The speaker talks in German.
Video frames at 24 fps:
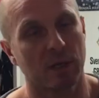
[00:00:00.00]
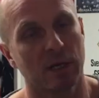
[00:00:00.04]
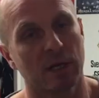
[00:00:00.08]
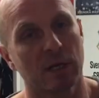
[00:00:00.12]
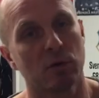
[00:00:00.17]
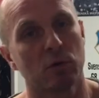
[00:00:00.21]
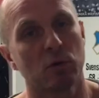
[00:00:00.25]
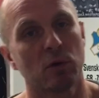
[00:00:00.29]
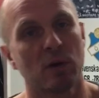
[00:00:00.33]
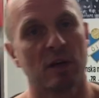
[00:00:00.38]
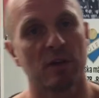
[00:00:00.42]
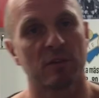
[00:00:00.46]

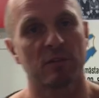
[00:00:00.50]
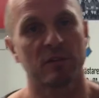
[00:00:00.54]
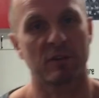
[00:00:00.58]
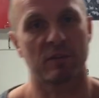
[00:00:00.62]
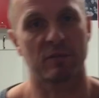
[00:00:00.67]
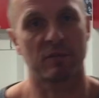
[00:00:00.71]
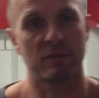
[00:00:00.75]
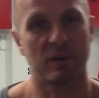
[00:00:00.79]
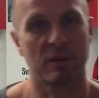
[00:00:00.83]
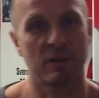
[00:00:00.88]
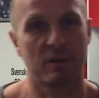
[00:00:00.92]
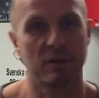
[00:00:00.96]
Hallo Hansa
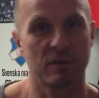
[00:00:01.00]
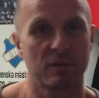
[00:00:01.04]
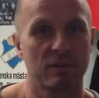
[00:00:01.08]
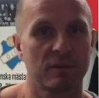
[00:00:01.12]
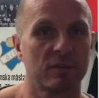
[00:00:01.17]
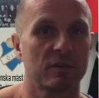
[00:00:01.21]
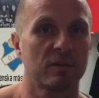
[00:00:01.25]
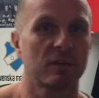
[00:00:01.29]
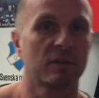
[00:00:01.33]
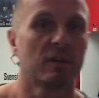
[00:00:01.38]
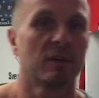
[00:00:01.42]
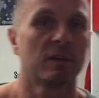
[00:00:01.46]
Hansafand,
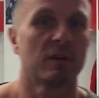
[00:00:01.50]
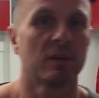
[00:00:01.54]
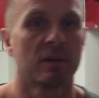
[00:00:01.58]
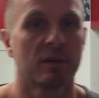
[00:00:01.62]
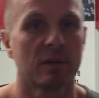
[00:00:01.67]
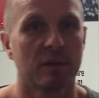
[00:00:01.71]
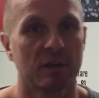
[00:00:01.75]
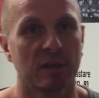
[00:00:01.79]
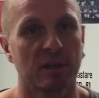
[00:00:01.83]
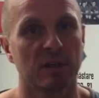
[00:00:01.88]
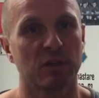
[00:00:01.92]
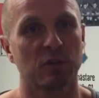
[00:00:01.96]

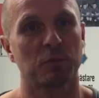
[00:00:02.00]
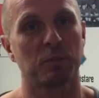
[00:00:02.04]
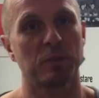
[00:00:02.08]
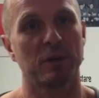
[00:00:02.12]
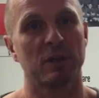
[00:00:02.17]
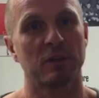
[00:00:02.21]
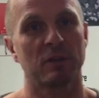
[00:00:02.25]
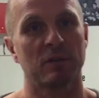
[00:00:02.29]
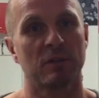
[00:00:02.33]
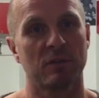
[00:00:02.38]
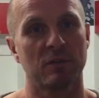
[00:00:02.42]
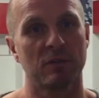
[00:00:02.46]
hier ist
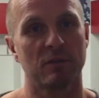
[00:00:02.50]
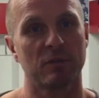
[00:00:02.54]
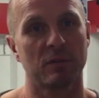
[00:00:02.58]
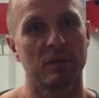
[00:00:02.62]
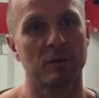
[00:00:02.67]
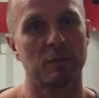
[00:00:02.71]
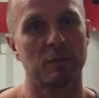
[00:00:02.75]
Peter